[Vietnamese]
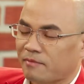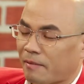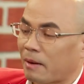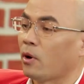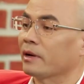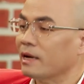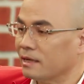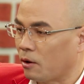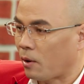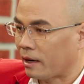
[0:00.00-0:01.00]
và bằng mọi
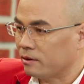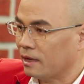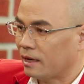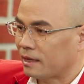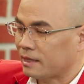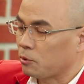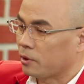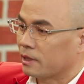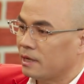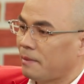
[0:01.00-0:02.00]
cách để Hoàng có thể là theo
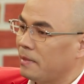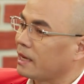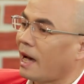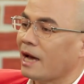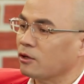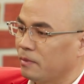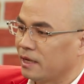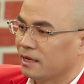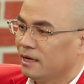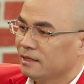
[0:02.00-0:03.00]
đuổi được cái đam mê ca hát của
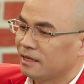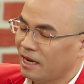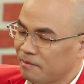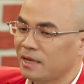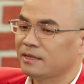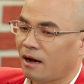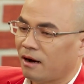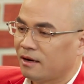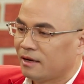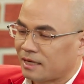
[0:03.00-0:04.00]
mình thì đến bây
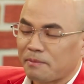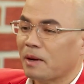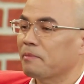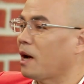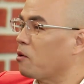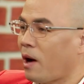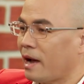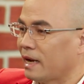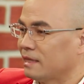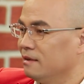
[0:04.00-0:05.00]
giờ 5 năm đã
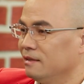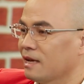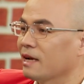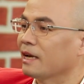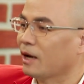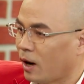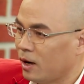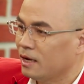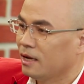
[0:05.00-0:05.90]
qua kể từ những cái ngày đó